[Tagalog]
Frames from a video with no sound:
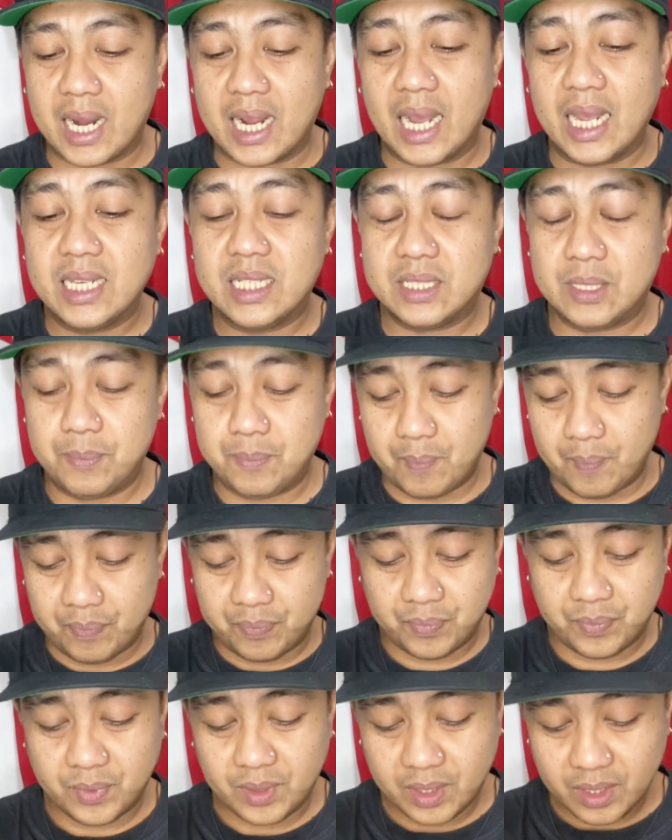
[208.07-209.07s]
guys,
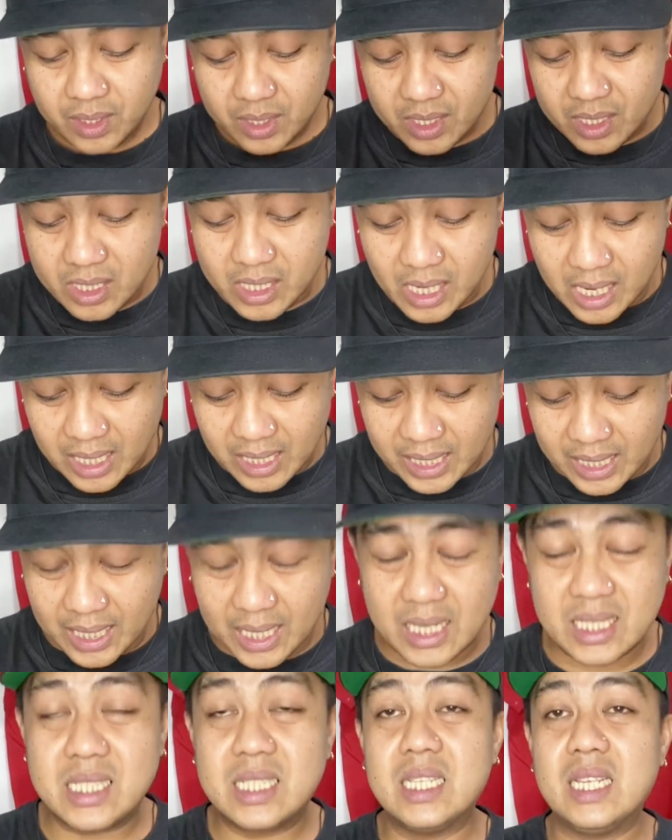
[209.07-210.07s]

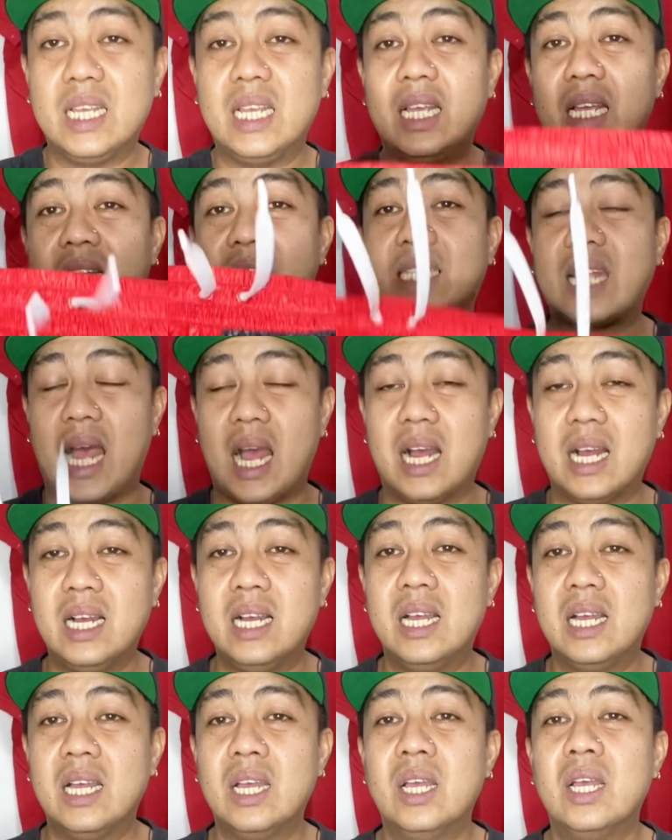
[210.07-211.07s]
is isang
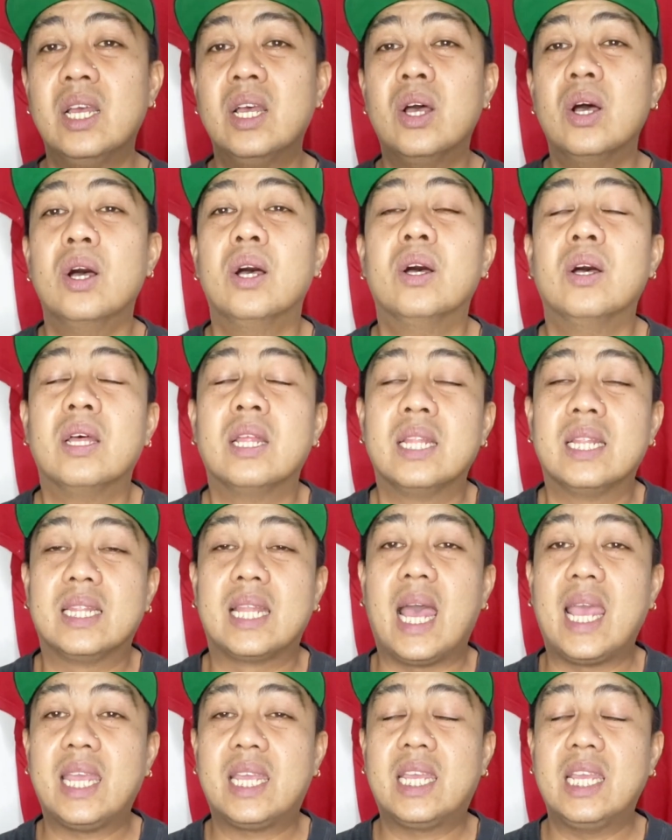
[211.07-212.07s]

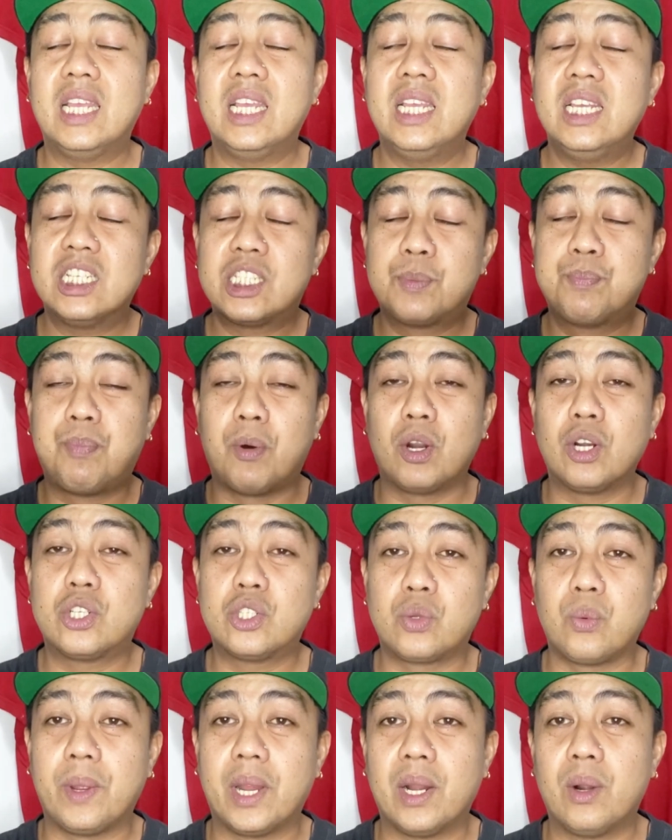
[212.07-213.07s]
Nike
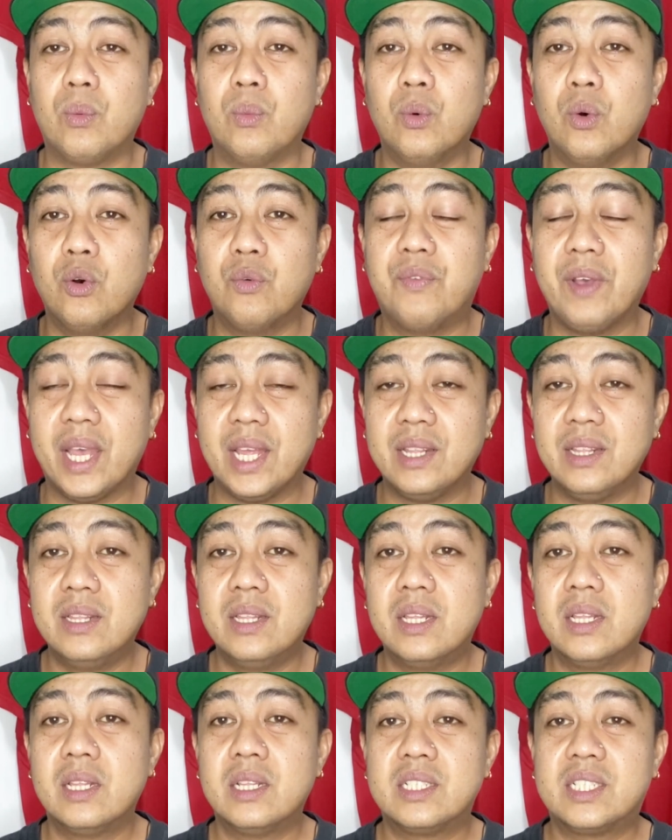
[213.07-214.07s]
Sportswear Woven
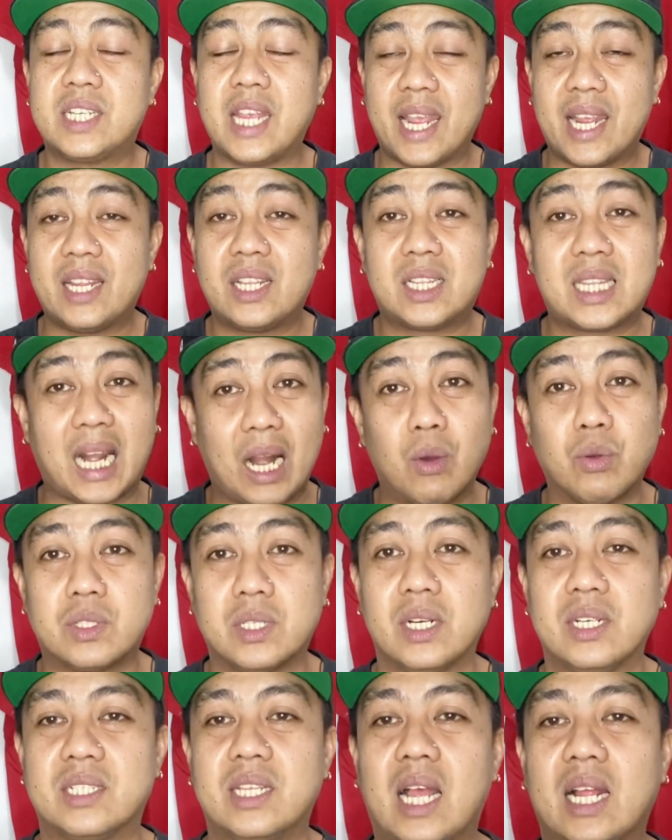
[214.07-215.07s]
Check
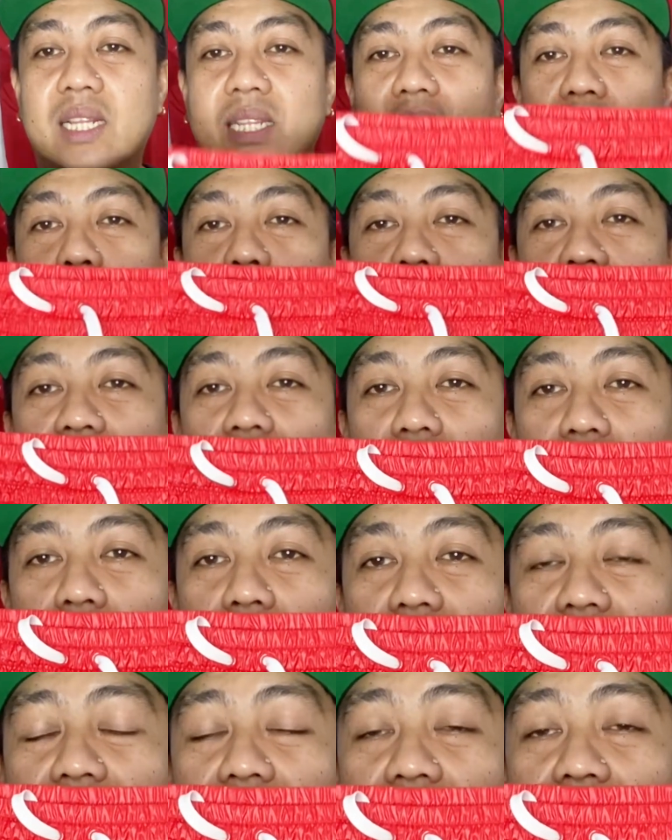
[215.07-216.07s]
Trousers. Ang tawag dito
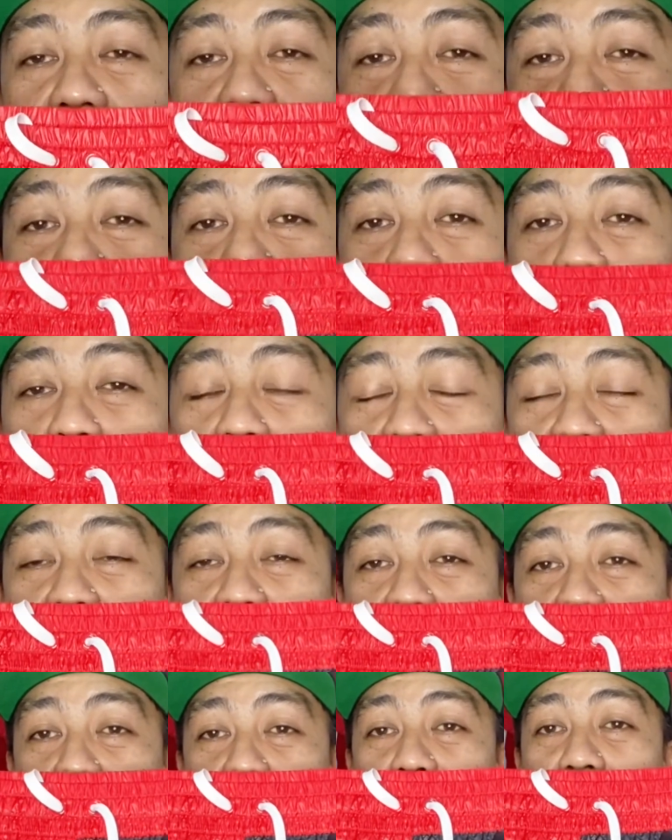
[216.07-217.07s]
guys. Wow. Ang tawag
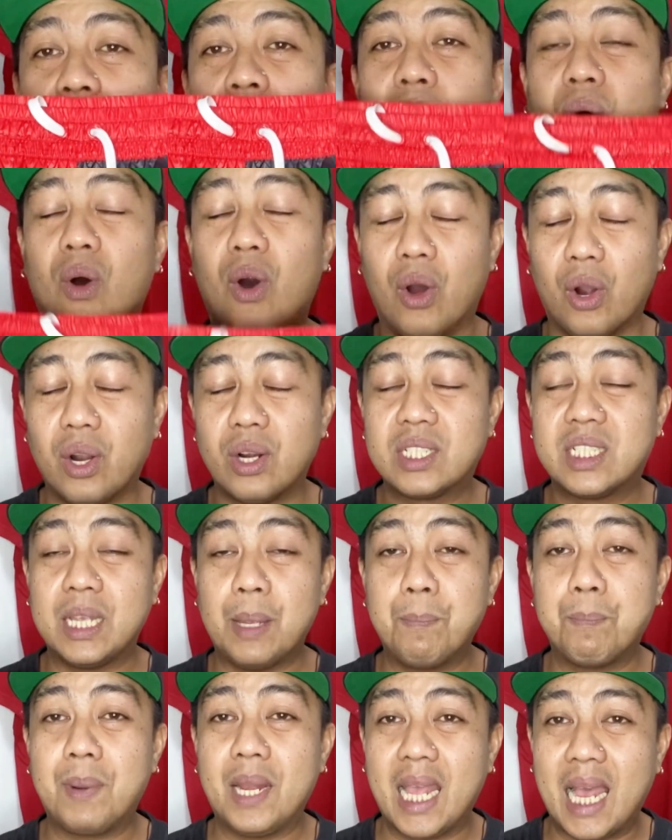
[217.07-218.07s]
dito or
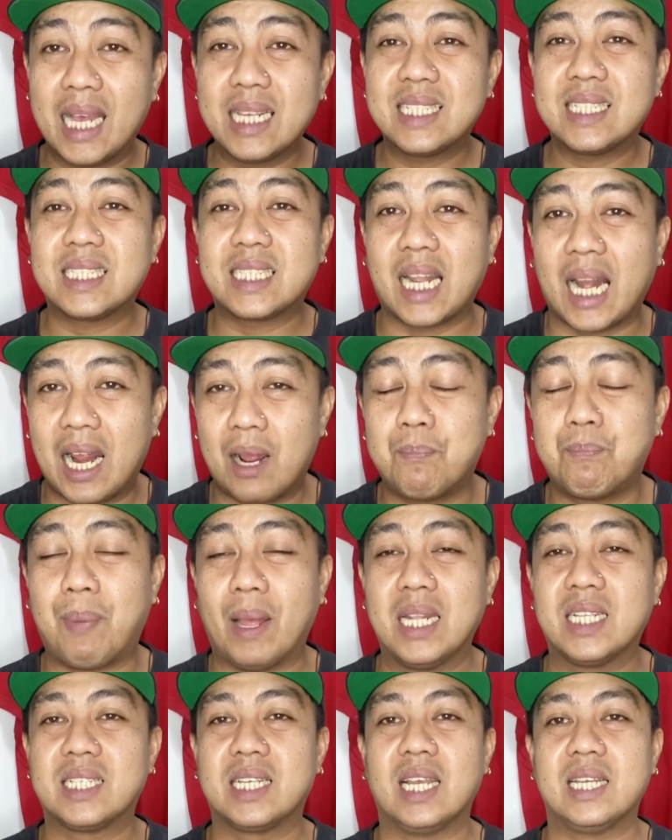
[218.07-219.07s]
simply as track
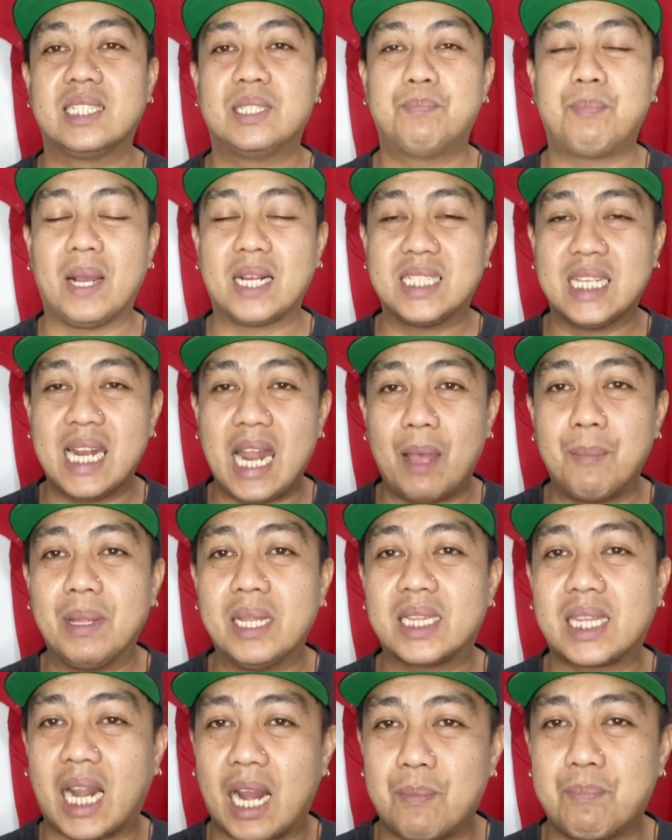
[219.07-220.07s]
pants guys. Pag sinabing
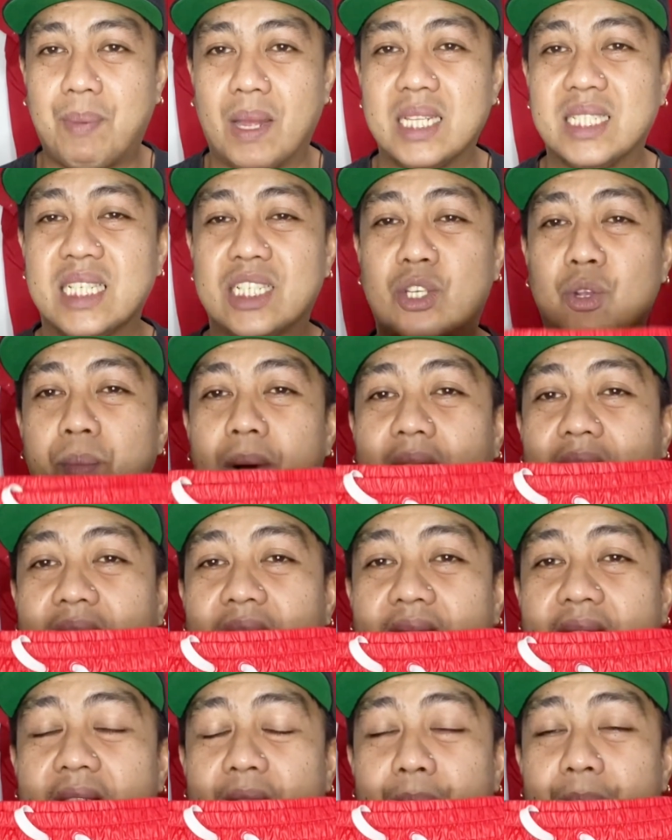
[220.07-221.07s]
track pants is yung mga
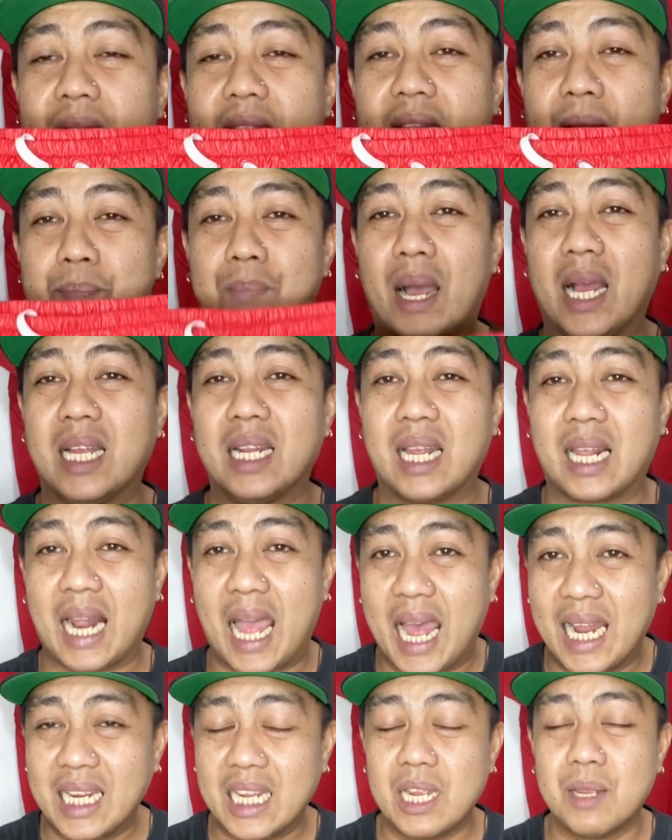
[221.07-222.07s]
ginagamit na pang
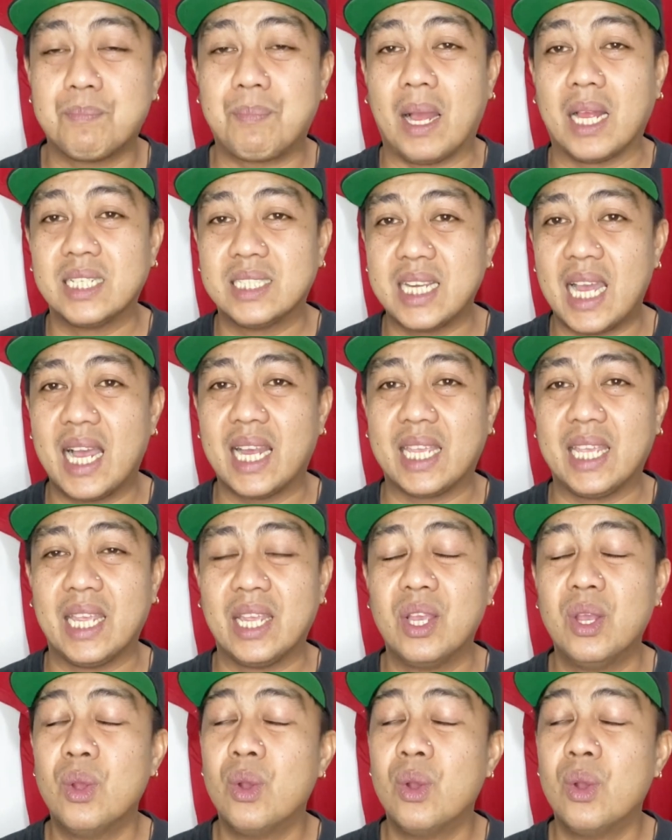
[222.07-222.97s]
running, pang jogging,